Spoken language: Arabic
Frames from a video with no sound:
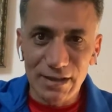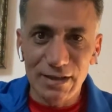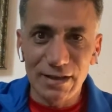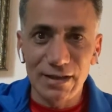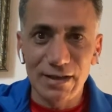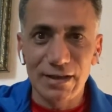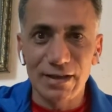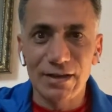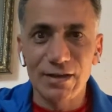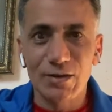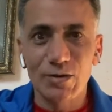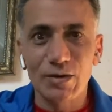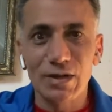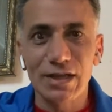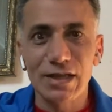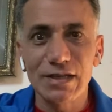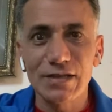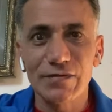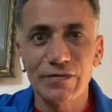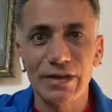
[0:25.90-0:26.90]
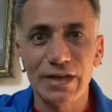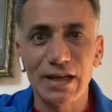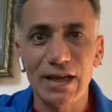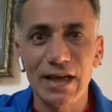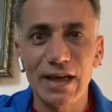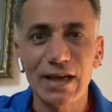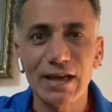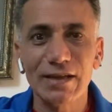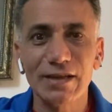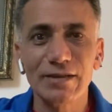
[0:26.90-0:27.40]
اللي هو النصف
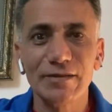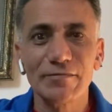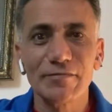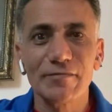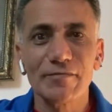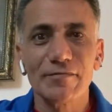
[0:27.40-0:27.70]
النهائي